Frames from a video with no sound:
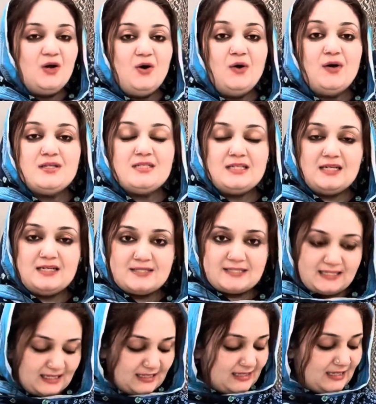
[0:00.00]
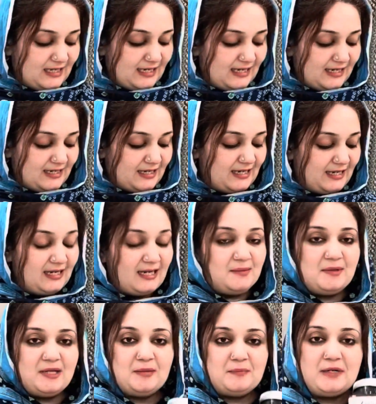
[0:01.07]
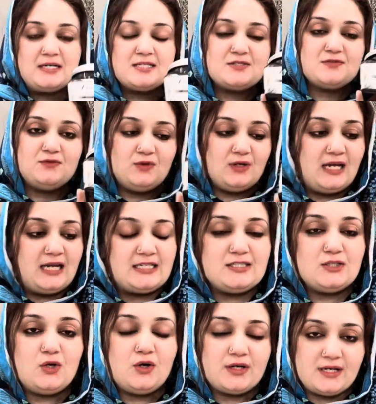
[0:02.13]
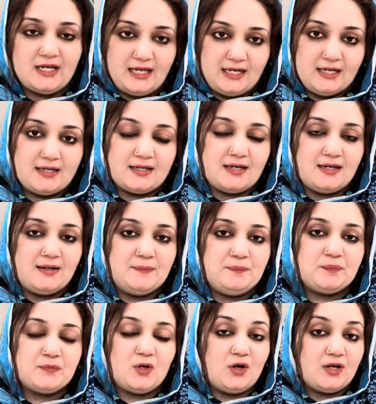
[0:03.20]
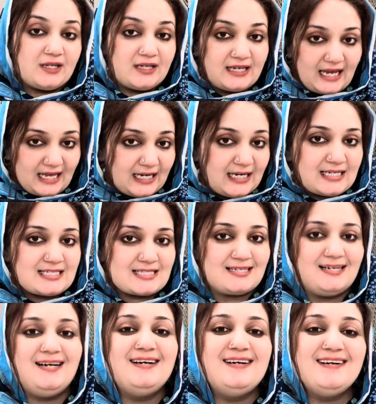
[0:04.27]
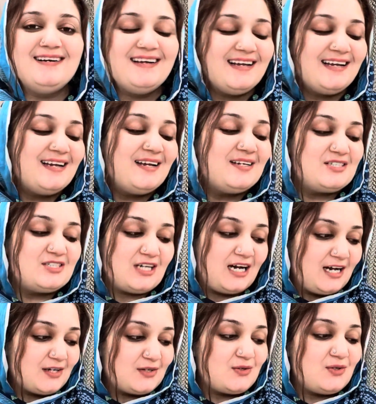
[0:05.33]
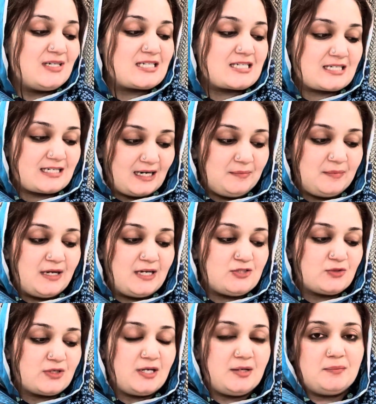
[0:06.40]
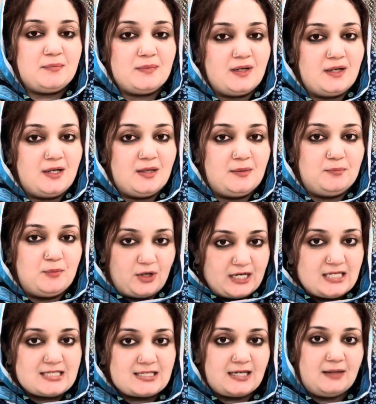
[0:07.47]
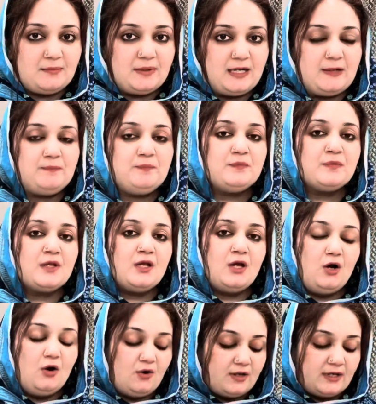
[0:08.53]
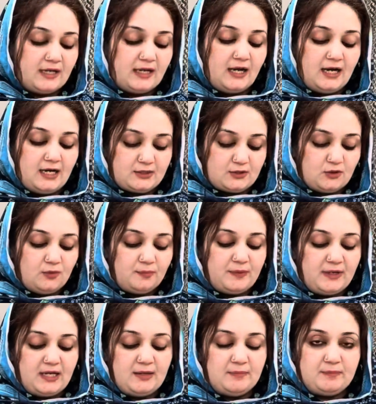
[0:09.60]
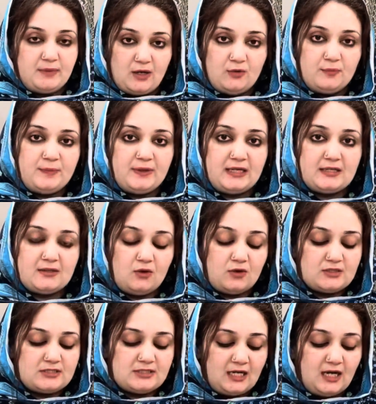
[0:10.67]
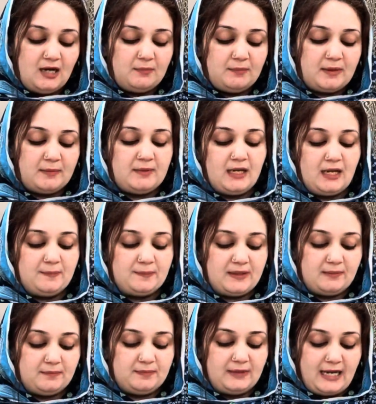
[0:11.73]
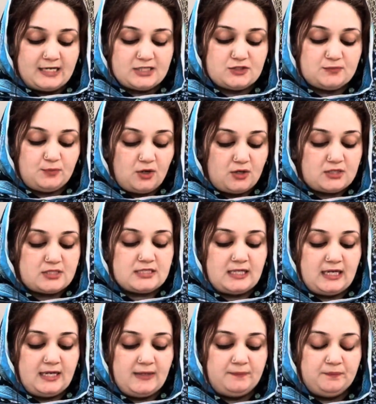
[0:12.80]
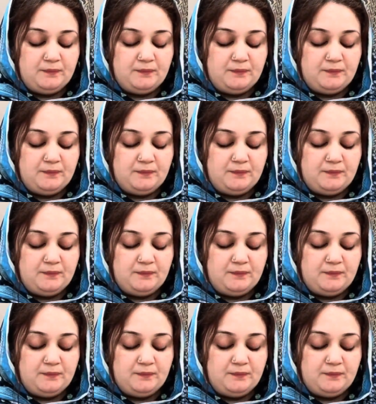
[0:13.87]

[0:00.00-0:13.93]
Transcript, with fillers: और जी इसके लिए एक हल है मेरे पास वो है जी ऑर्गेनिक का ऑर्गेनिक्स का चारकोल स्क्रब है जो कि बॉडी स्क्रब है और ये हाथों पे पाँव पे और जहाँ पे भी आपके ब्लैक स्पॉट्स हैं